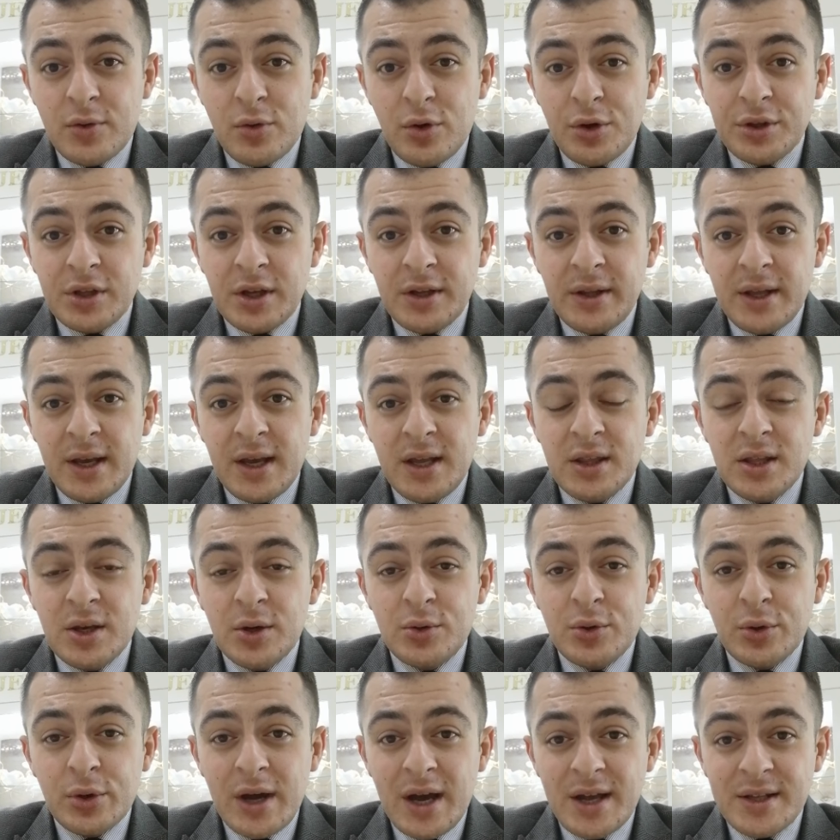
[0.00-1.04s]
года на
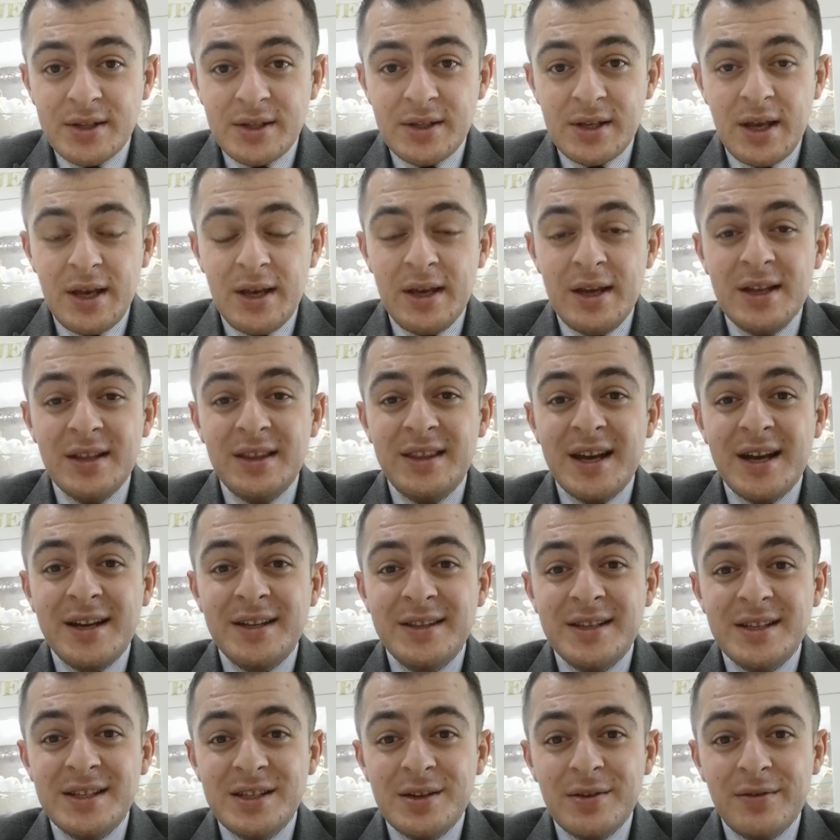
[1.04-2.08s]
инаугурации
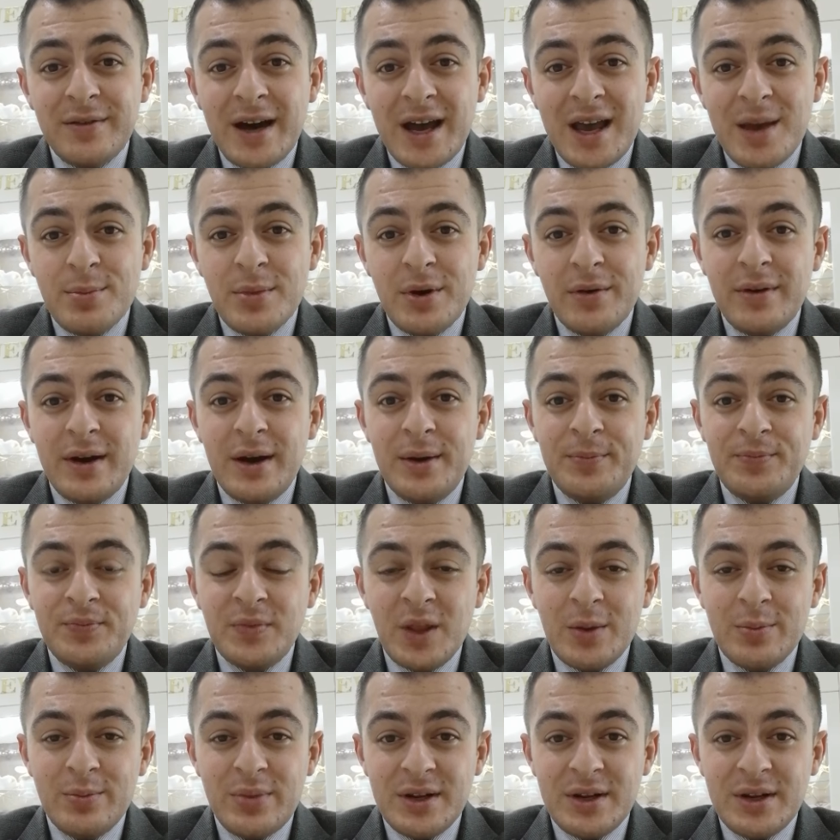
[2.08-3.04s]
так называемого